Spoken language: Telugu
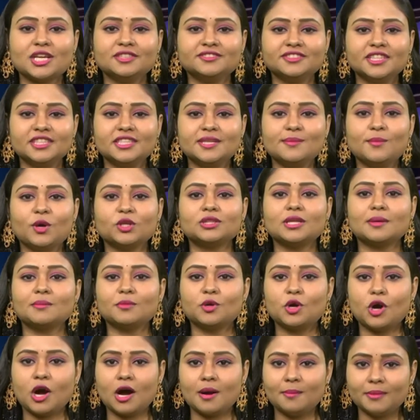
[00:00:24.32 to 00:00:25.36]
చేసేది మొత్తం
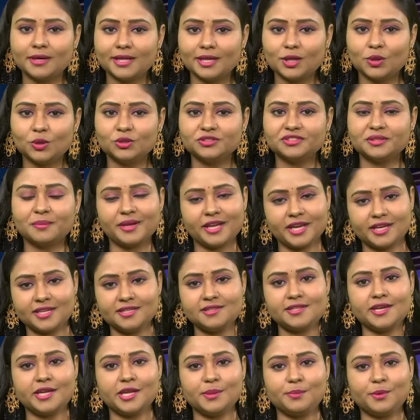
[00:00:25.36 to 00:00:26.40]
కామెడీ కోసమే అని
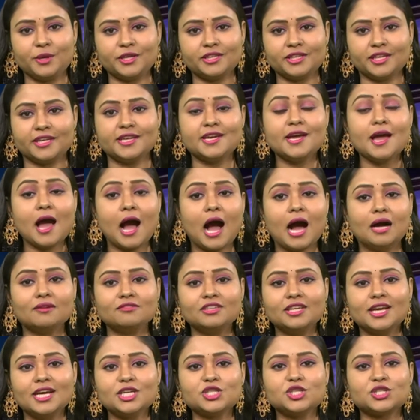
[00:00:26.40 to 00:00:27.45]
తేలిపోయింది
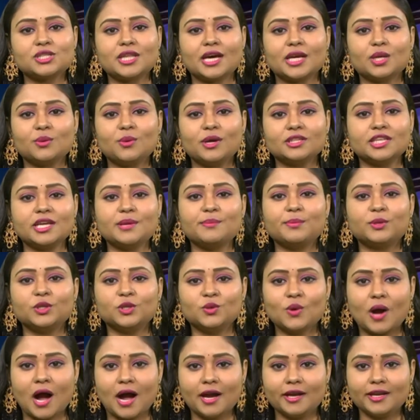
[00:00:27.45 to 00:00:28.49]
అవినాష్ తర్వాత
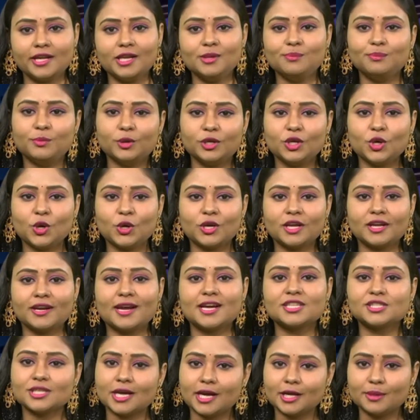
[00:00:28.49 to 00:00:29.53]
ఇప్పుడు అఖిల్ పులిహోర
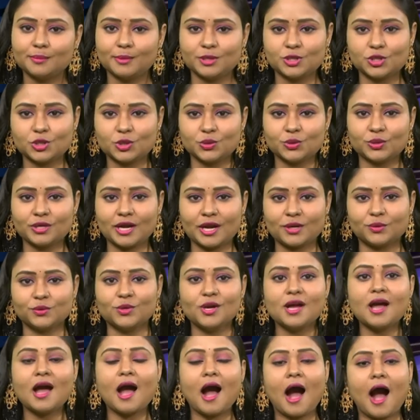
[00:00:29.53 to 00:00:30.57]
రాజా అనిపించుకుంటున్నాడు
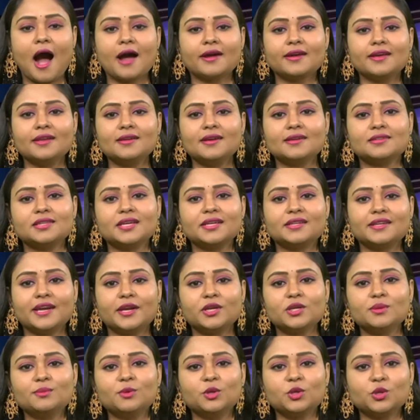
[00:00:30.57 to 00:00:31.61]
అఖిల్ గత
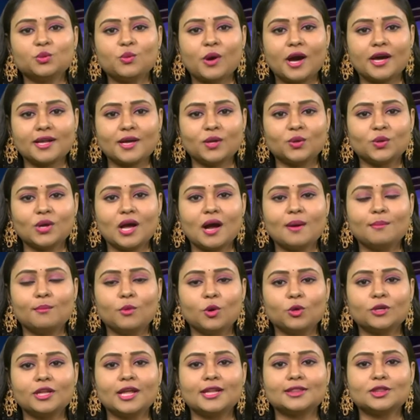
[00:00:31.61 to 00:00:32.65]
రెండు మూడు వారాలుగా
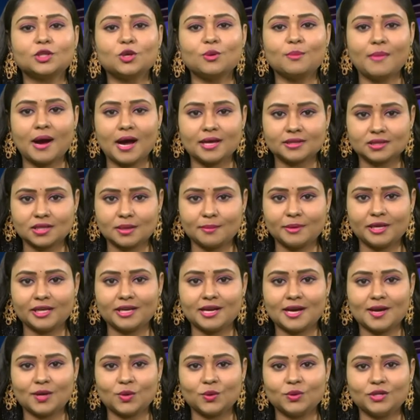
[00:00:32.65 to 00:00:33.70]
మోనాల్తో మాత్రమే
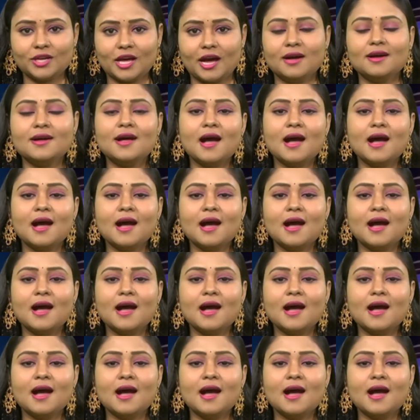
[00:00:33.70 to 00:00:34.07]
కాకుండా